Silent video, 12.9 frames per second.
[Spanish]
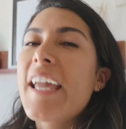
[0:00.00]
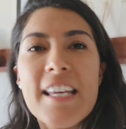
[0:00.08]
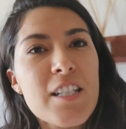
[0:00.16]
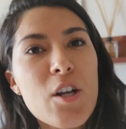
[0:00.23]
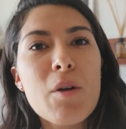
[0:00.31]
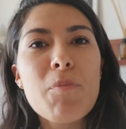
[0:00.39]

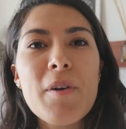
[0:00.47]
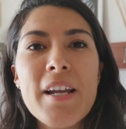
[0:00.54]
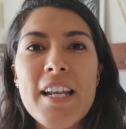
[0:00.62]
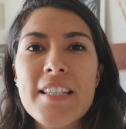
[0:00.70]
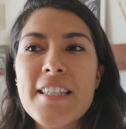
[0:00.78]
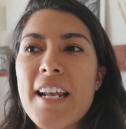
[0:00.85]
qué es lo que
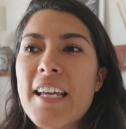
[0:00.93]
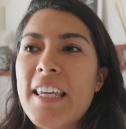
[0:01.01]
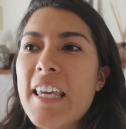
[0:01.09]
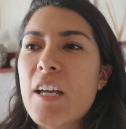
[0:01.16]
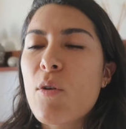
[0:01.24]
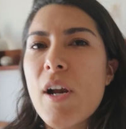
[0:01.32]
pueden hacer
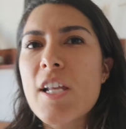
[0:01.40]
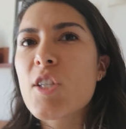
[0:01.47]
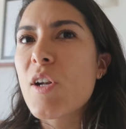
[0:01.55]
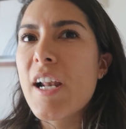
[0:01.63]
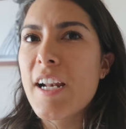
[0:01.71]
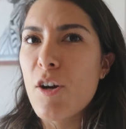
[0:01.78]
aquí
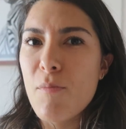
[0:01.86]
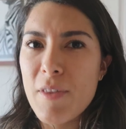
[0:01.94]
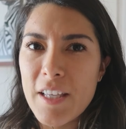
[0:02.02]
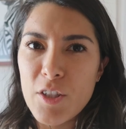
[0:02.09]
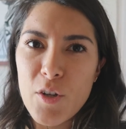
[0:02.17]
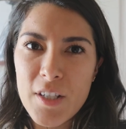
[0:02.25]
Cuáles son las
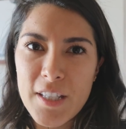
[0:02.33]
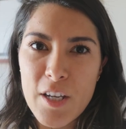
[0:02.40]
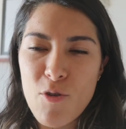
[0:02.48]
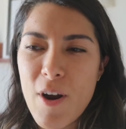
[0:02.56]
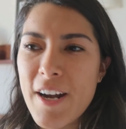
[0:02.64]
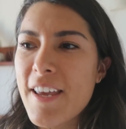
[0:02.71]
recomendaciones
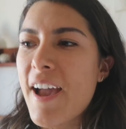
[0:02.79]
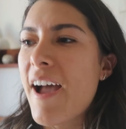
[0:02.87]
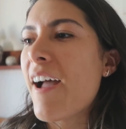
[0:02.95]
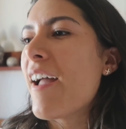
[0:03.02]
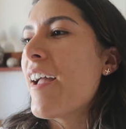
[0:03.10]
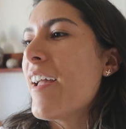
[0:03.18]
que yo
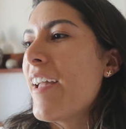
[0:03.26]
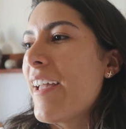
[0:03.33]
haría